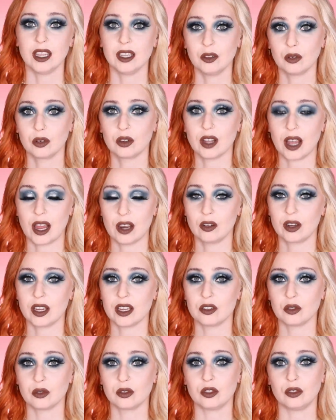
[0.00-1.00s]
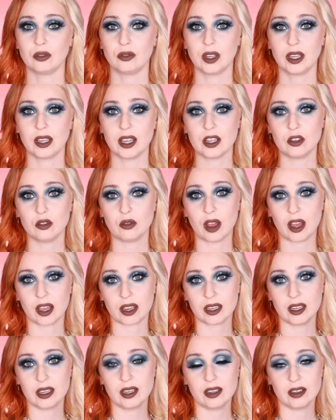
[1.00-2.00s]
Et donc, à l'occasion du
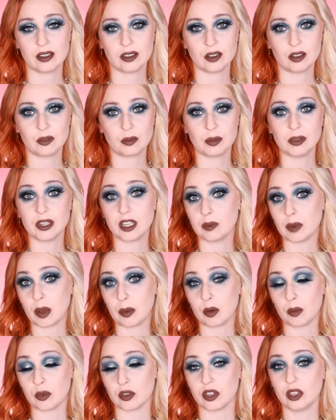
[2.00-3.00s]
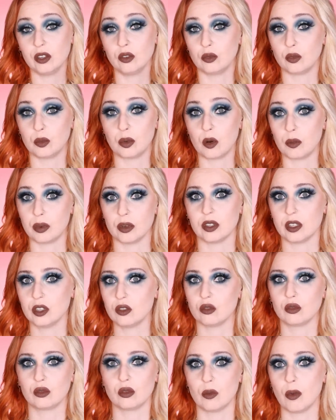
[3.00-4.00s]
Veganuary, euh, NYX m'a proposé de vous proposer
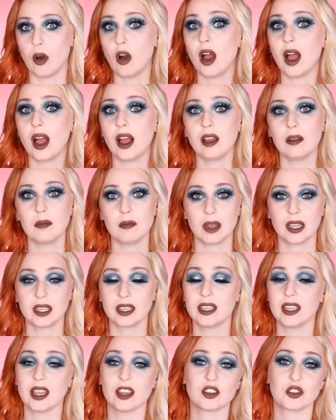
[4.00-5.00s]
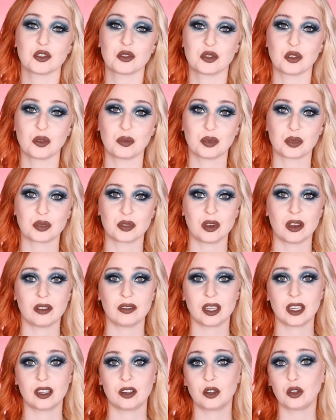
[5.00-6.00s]
justement un maquillage 100%
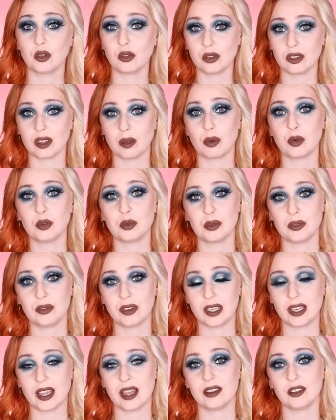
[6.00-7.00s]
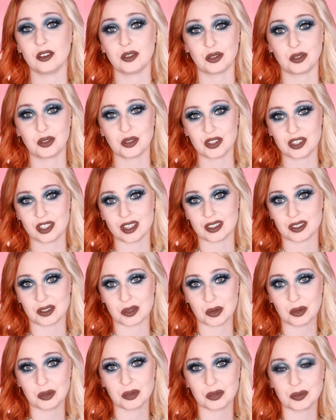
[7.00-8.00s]
avec que des produits vegan de chez
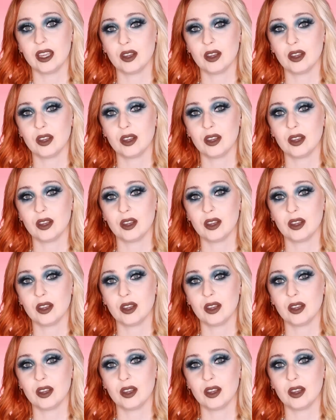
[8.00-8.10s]
eux.